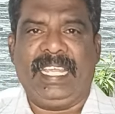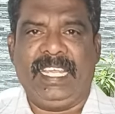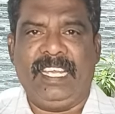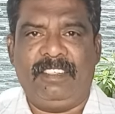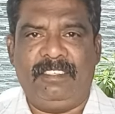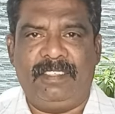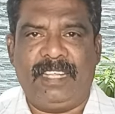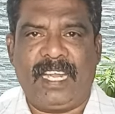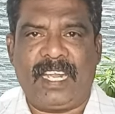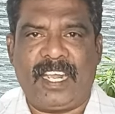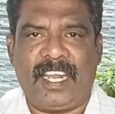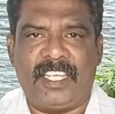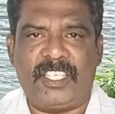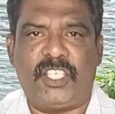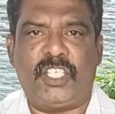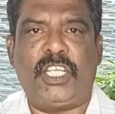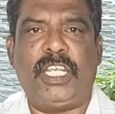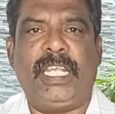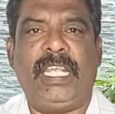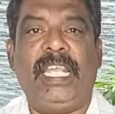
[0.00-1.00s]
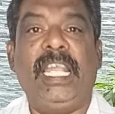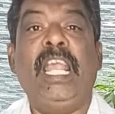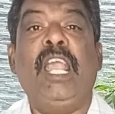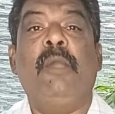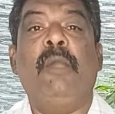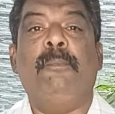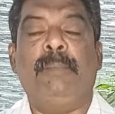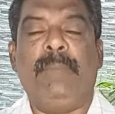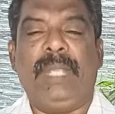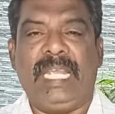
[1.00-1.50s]
எந்த கட்சி
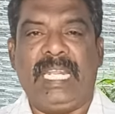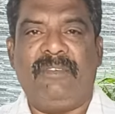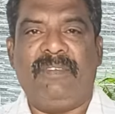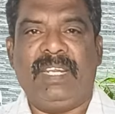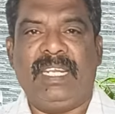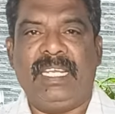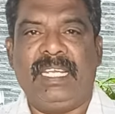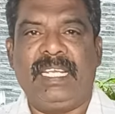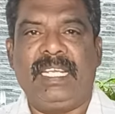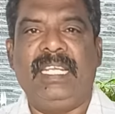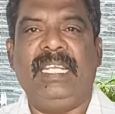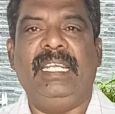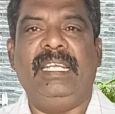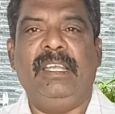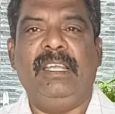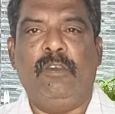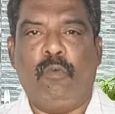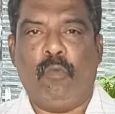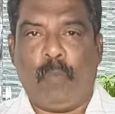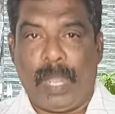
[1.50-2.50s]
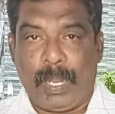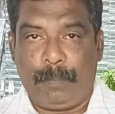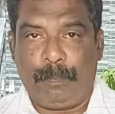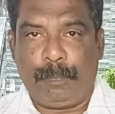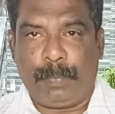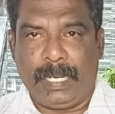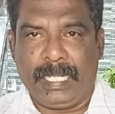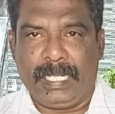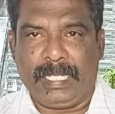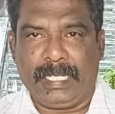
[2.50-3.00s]
மீனவனுக்கு
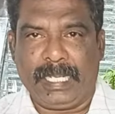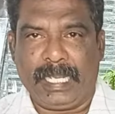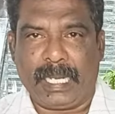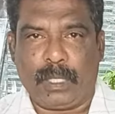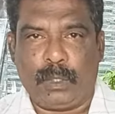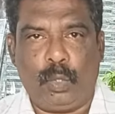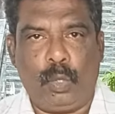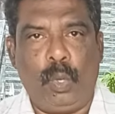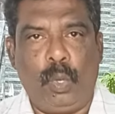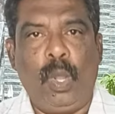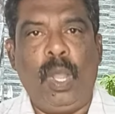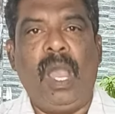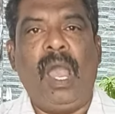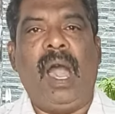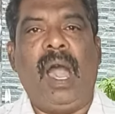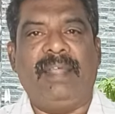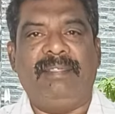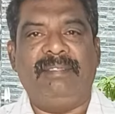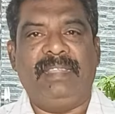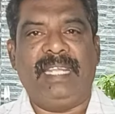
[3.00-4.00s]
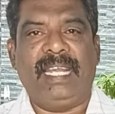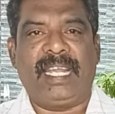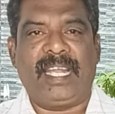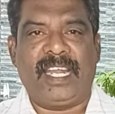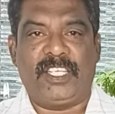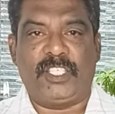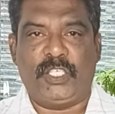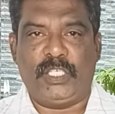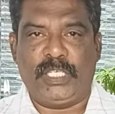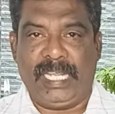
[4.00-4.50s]
வாய்ப்பளிக்கிறதோ அந்த
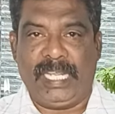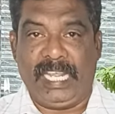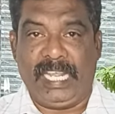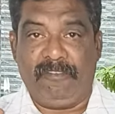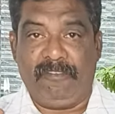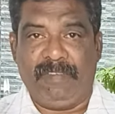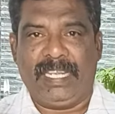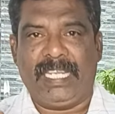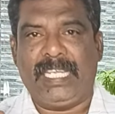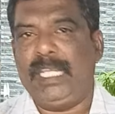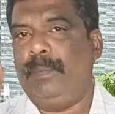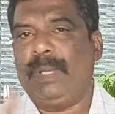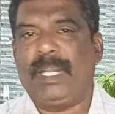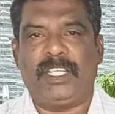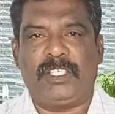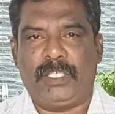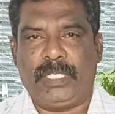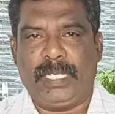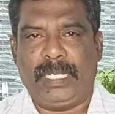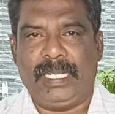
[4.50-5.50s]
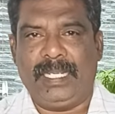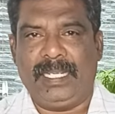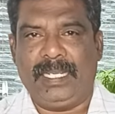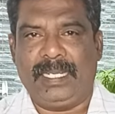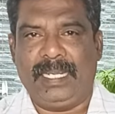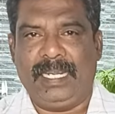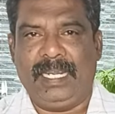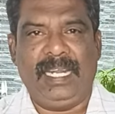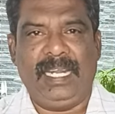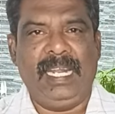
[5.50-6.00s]
கட்சியை வெற்றி பெறச்
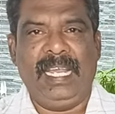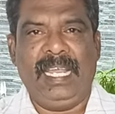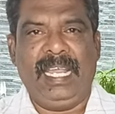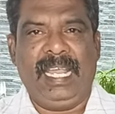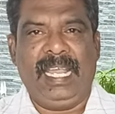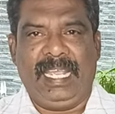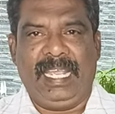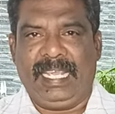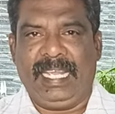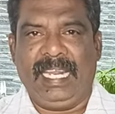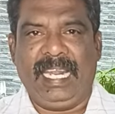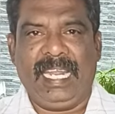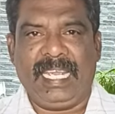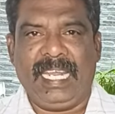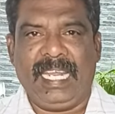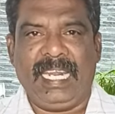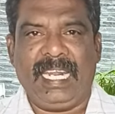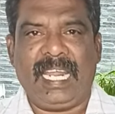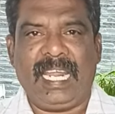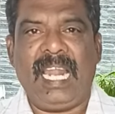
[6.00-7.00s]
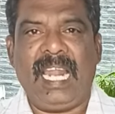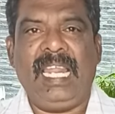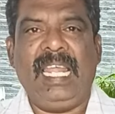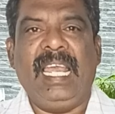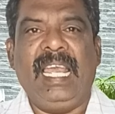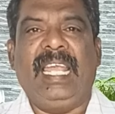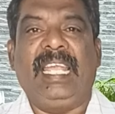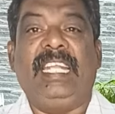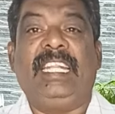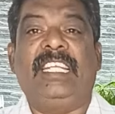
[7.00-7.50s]
செய்யுங்கள் இல்லையென்றால்
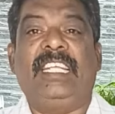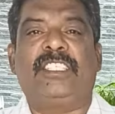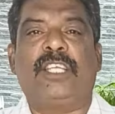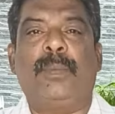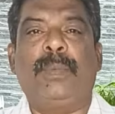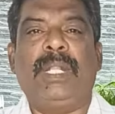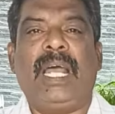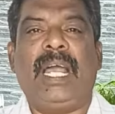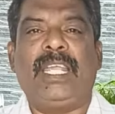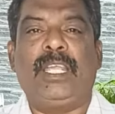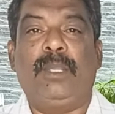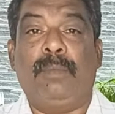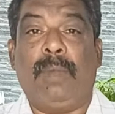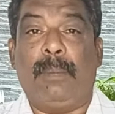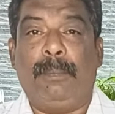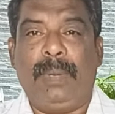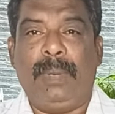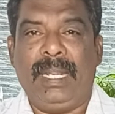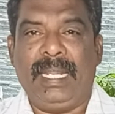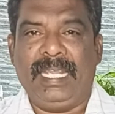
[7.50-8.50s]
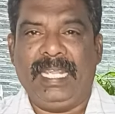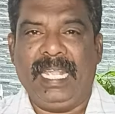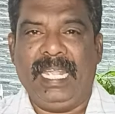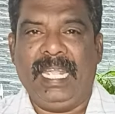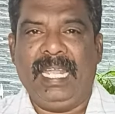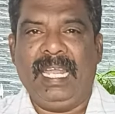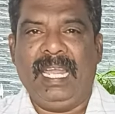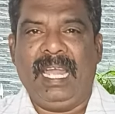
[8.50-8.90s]
இந்த சமுதாயம் அப்படியே